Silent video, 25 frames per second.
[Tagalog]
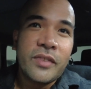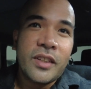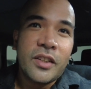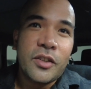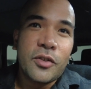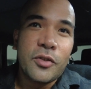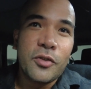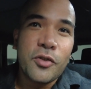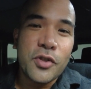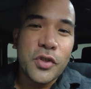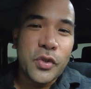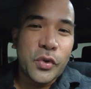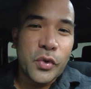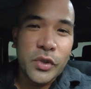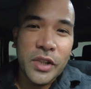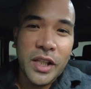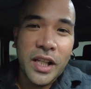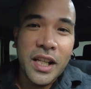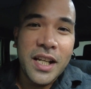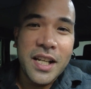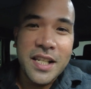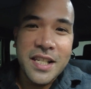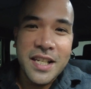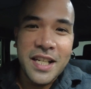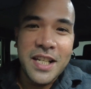kung gusto ko
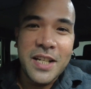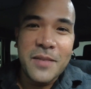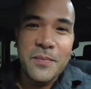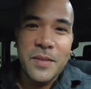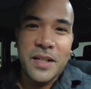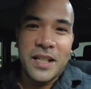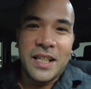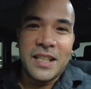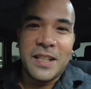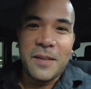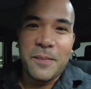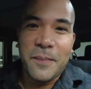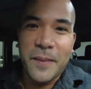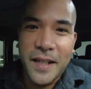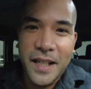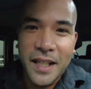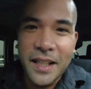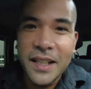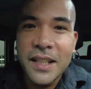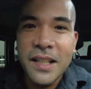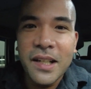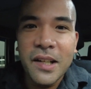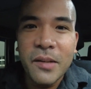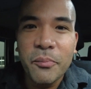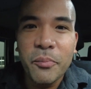talaga sana makatipid
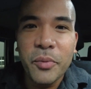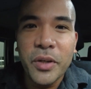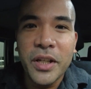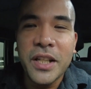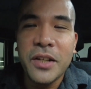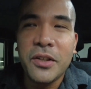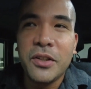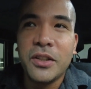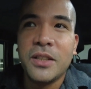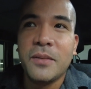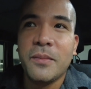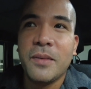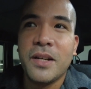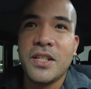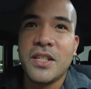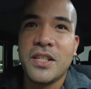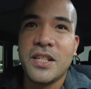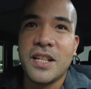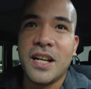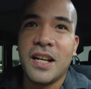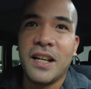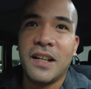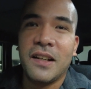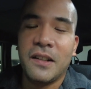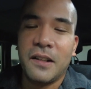pwede ko naman
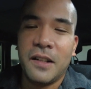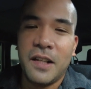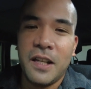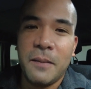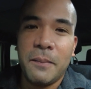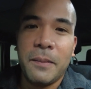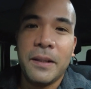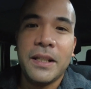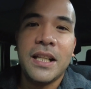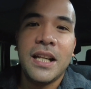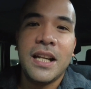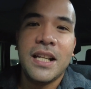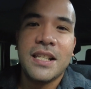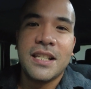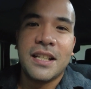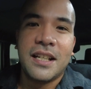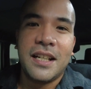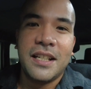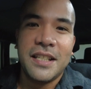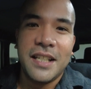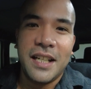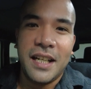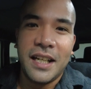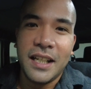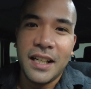siyang ipadala sa
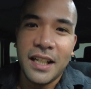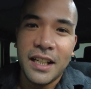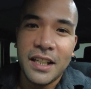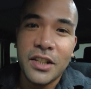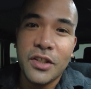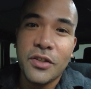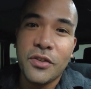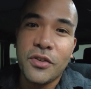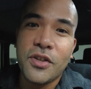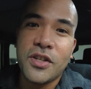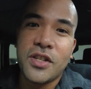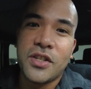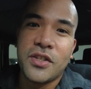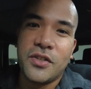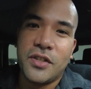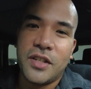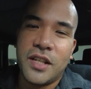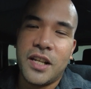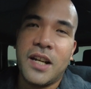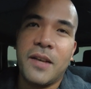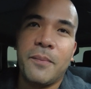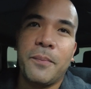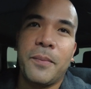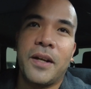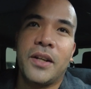kanya agad yung gusto
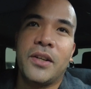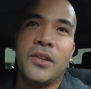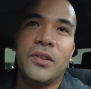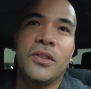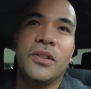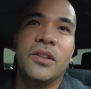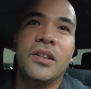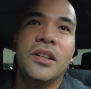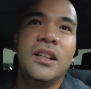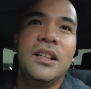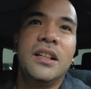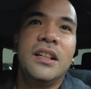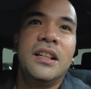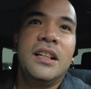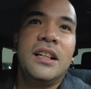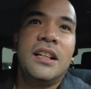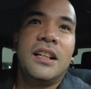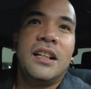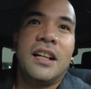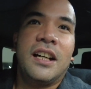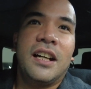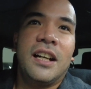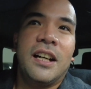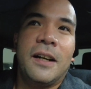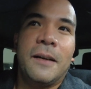niya pero
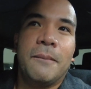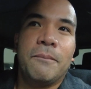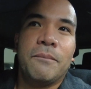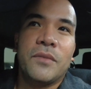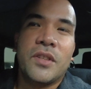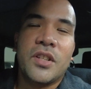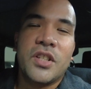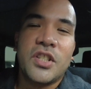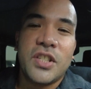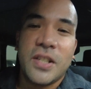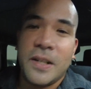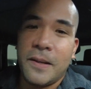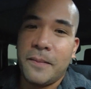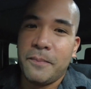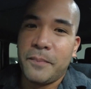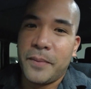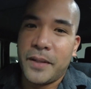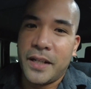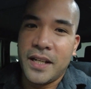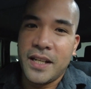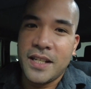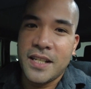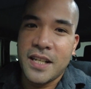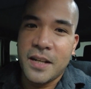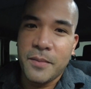um,
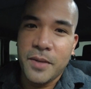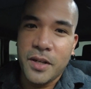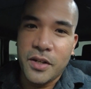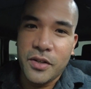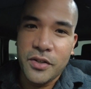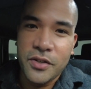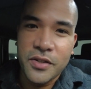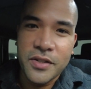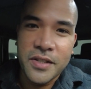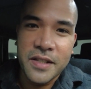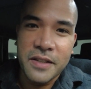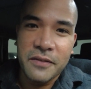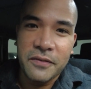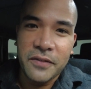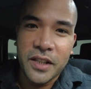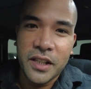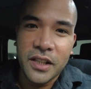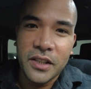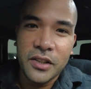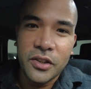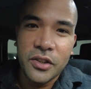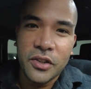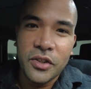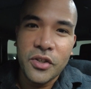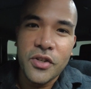syempre sabi ko dun sa vlog
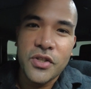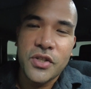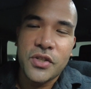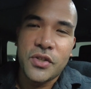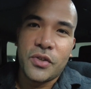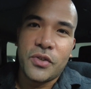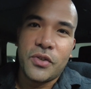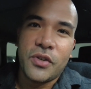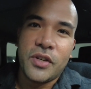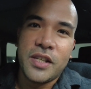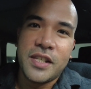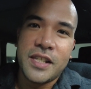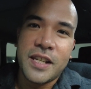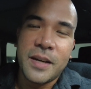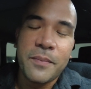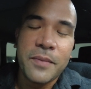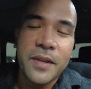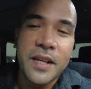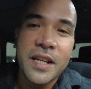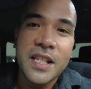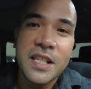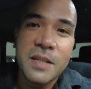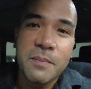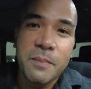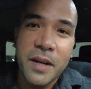ko gusto ko it's
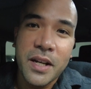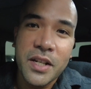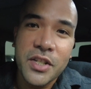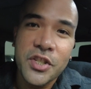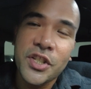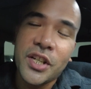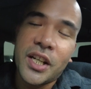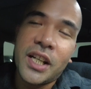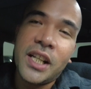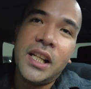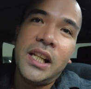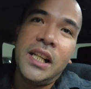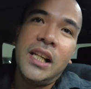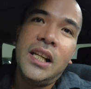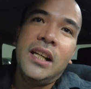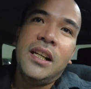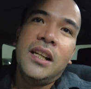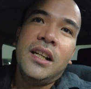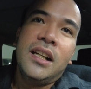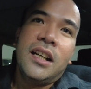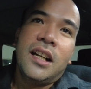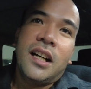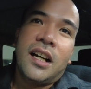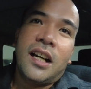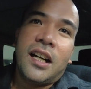something special
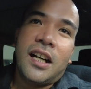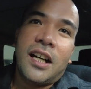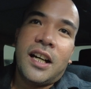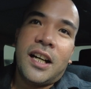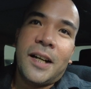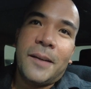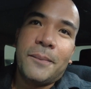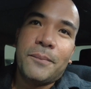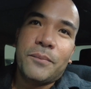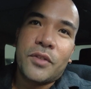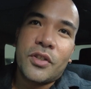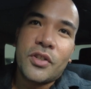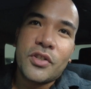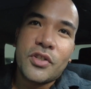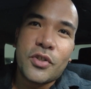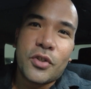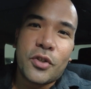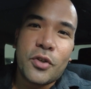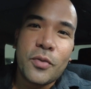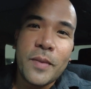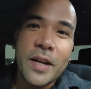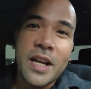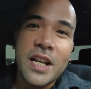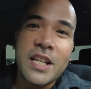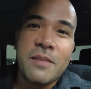um, gusto ko
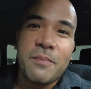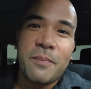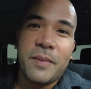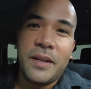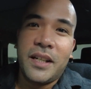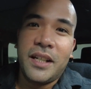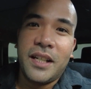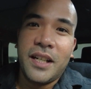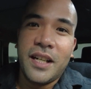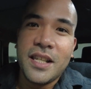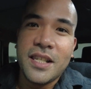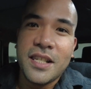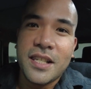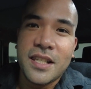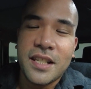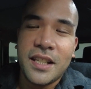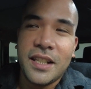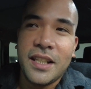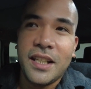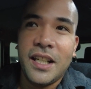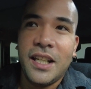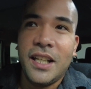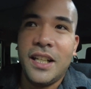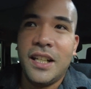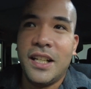ma-experience niya
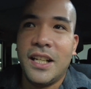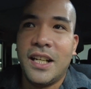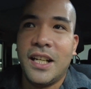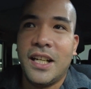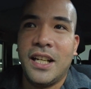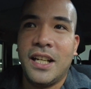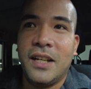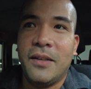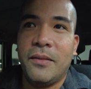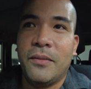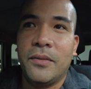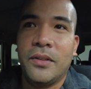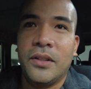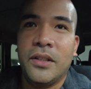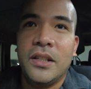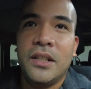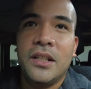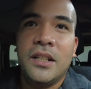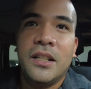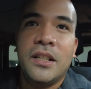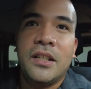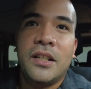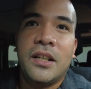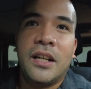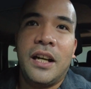din na uh,
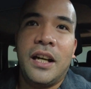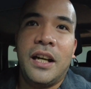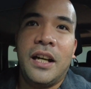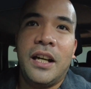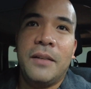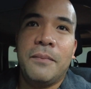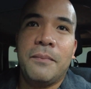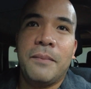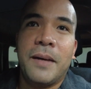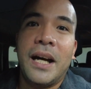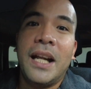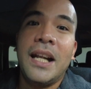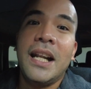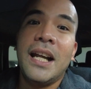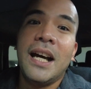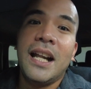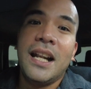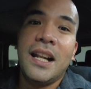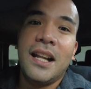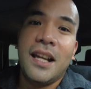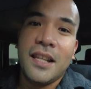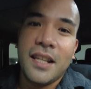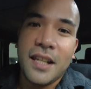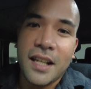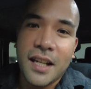and
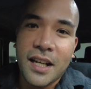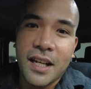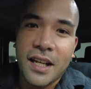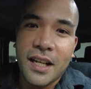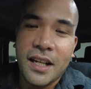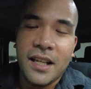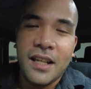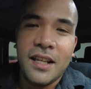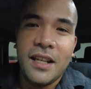maalala niya